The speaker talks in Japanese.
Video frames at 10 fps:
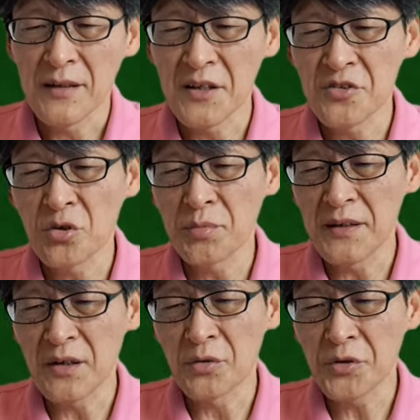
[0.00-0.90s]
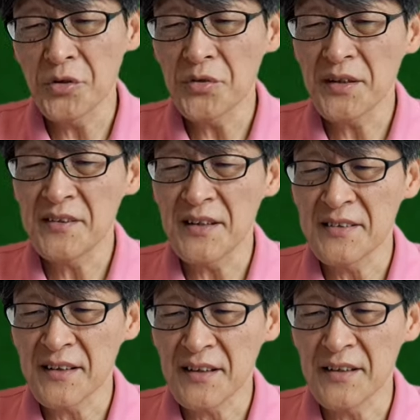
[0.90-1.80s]
誕生日にこのように来て
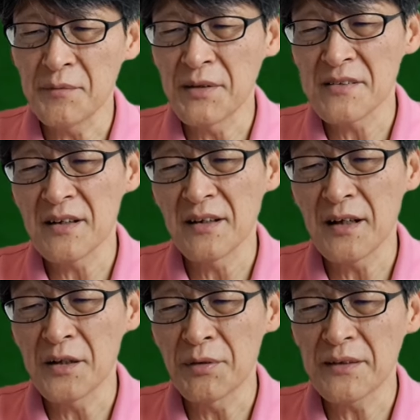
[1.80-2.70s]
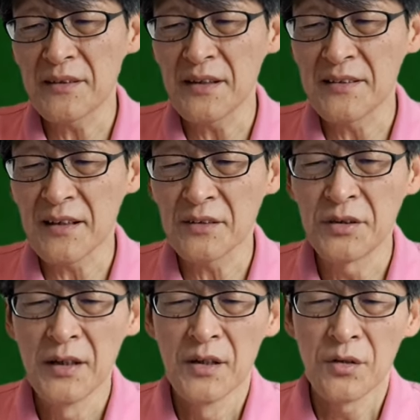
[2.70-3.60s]
いただき、皆さんが祝っていただ
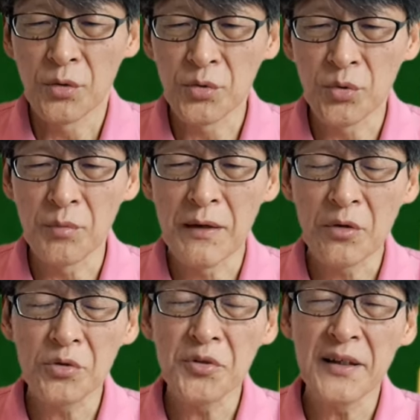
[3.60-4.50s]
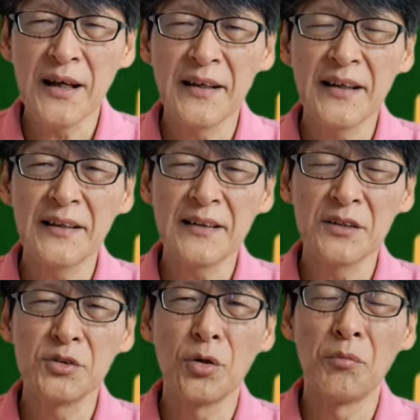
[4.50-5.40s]
くことを誠にありが
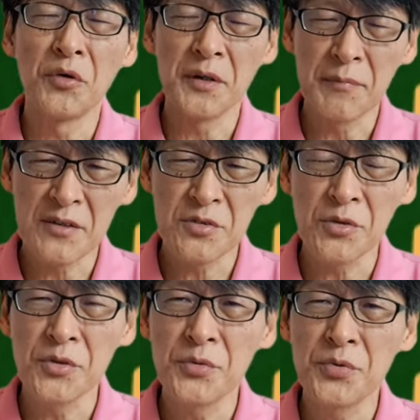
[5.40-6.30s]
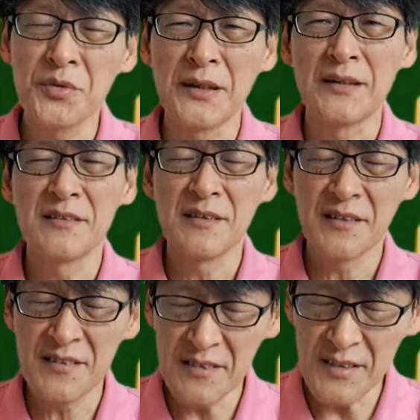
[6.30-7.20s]
たく思いますというふうに
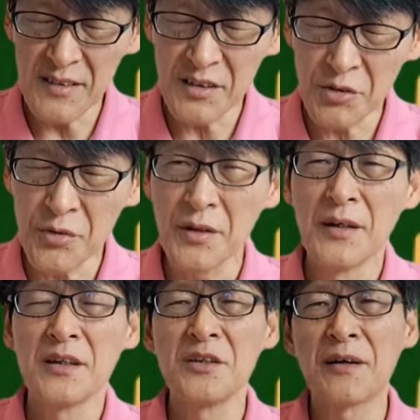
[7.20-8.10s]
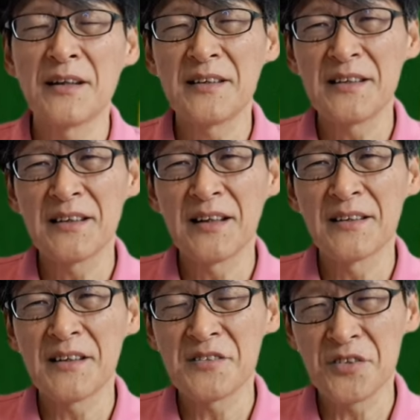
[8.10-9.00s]
きちっと言われていた
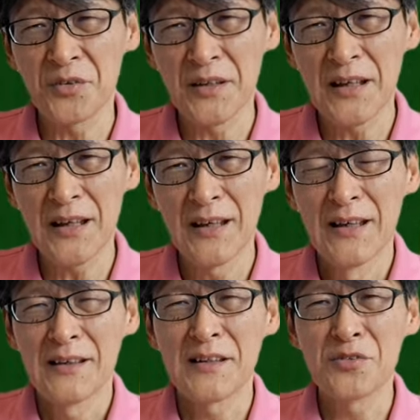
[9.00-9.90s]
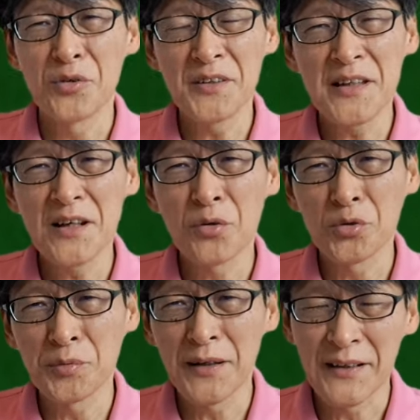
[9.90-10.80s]
んですよね。で、そういったよう
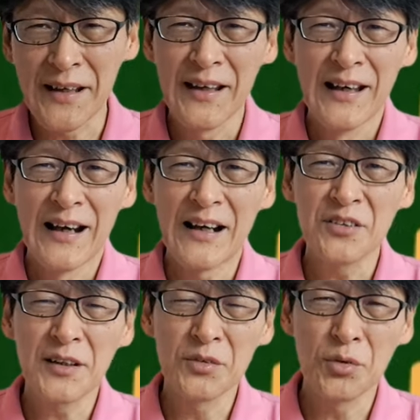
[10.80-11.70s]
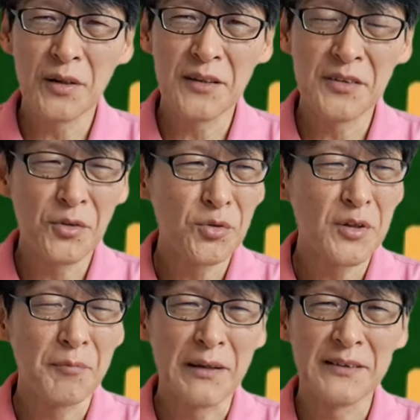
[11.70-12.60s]
な言葉がね、あるかどうかっていうこ
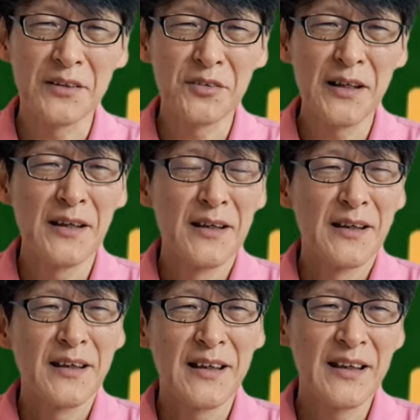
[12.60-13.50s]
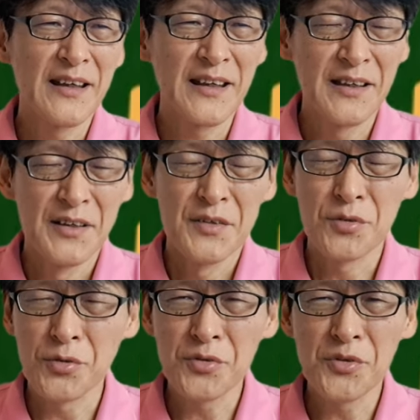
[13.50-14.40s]
とは全くね、
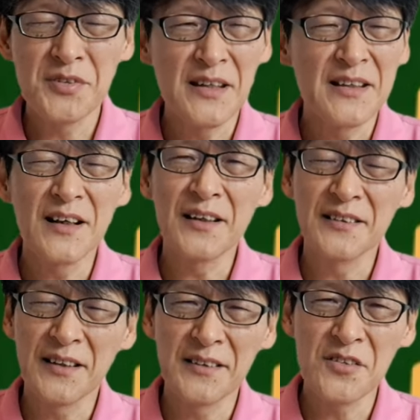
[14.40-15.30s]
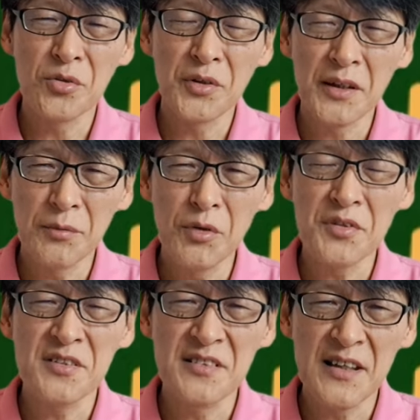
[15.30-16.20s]
えー、想像していなかったんでしょうけど
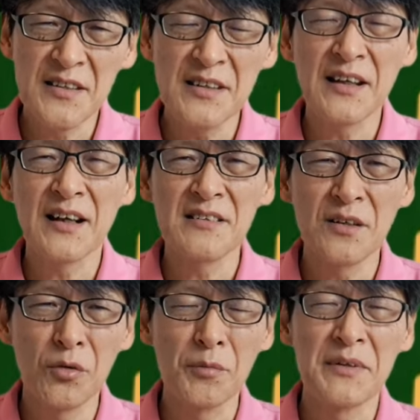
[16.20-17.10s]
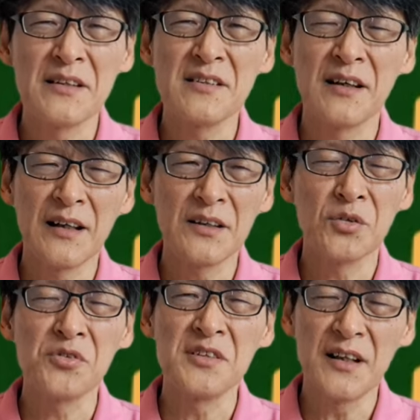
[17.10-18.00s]
も、自然に傘を皆さんが
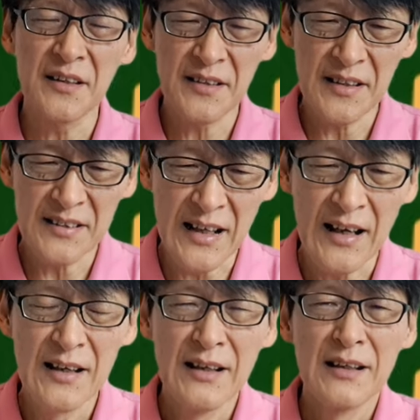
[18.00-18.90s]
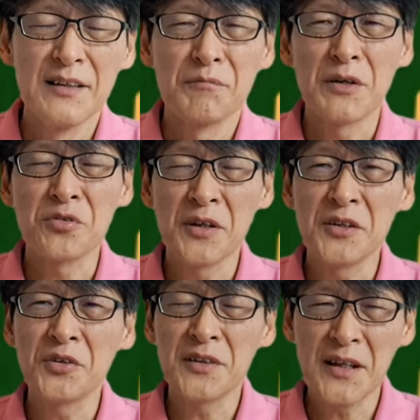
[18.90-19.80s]
閉じられていた。まあ、それ
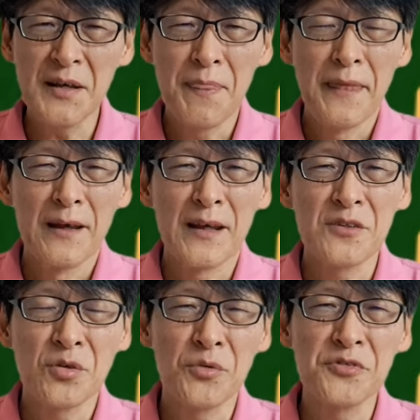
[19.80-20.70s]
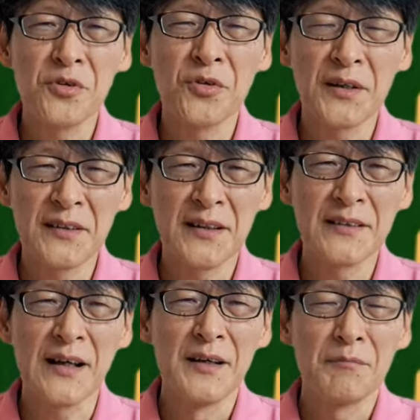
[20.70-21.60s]
によってね、えその後ろの
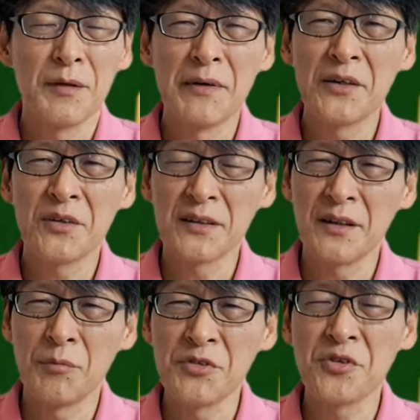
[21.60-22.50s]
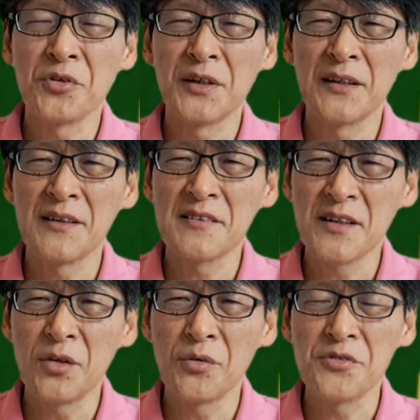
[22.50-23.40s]
方々、まあ、前の方はもちろんなんです
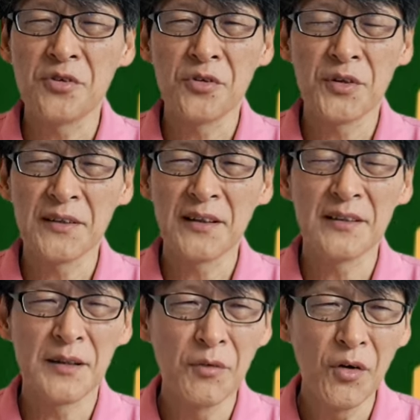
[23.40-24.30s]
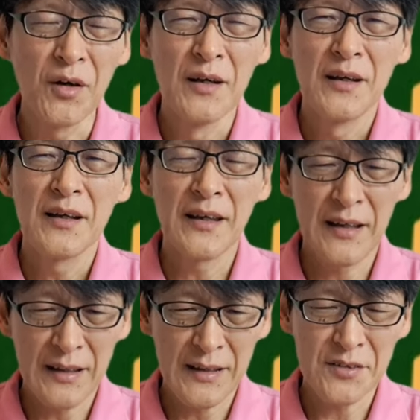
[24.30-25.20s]
けど、後ろの方々も、
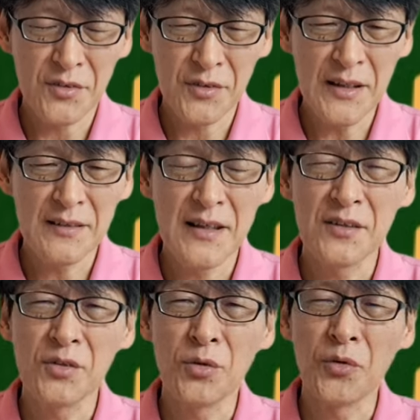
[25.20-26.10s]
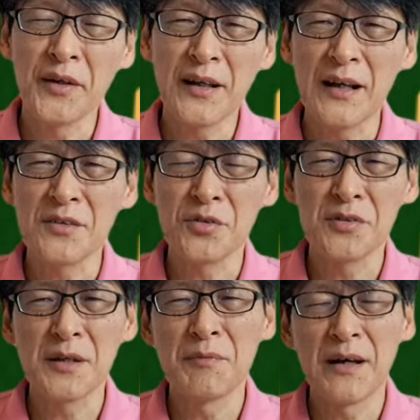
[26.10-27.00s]
えそのね、天皇ご一家、そ
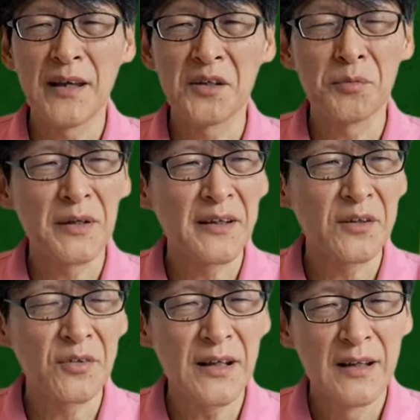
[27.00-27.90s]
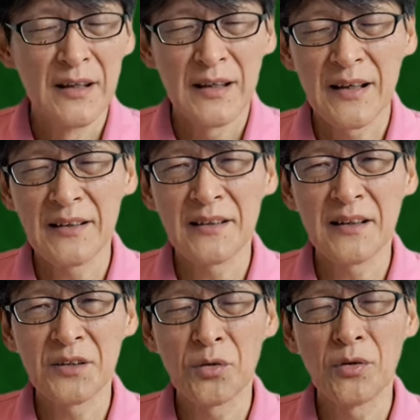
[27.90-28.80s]
して、まあ、え宮家のね、
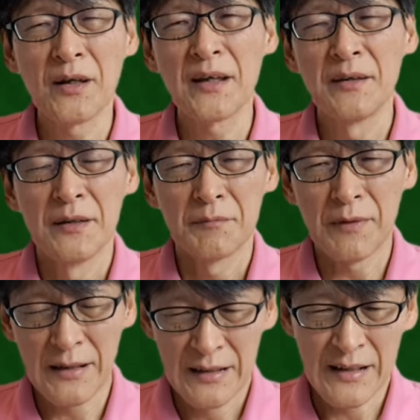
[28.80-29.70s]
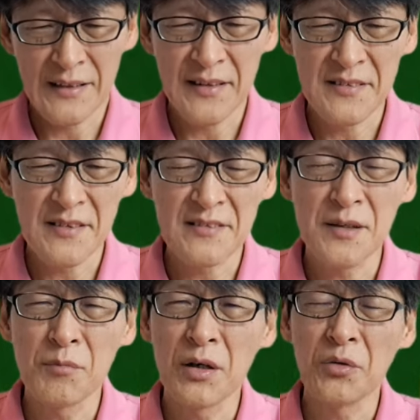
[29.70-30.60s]
方々を、えまあ、拝見させ
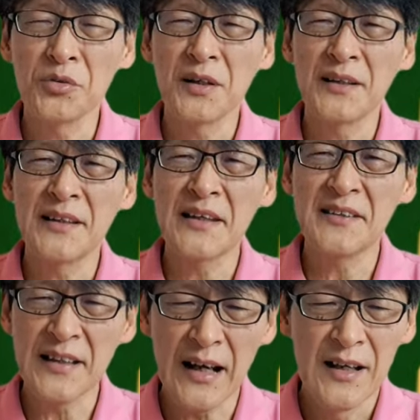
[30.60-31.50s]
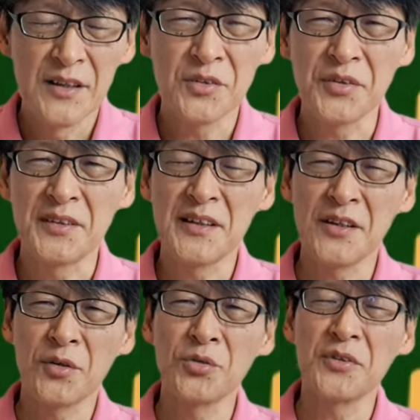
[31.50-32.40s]
てもらうことができたといった
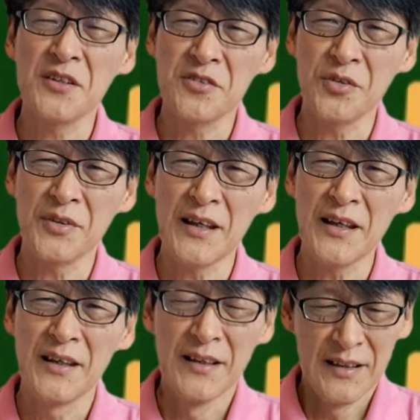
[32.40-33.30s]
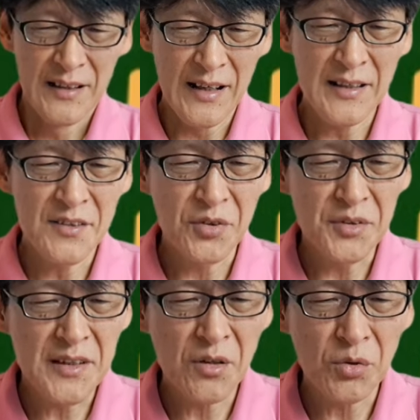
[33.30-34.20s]
ようなことですよね。はい、そ
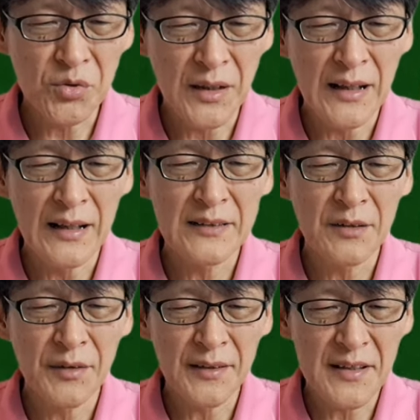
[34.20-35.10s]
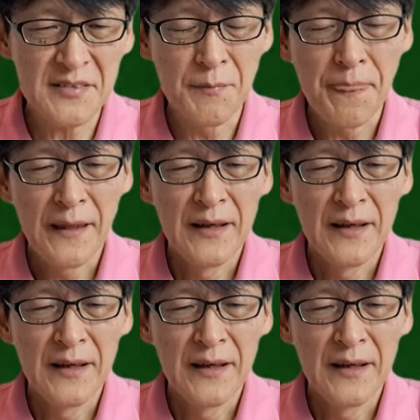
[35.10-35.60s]
ういったようなことがあったわけです。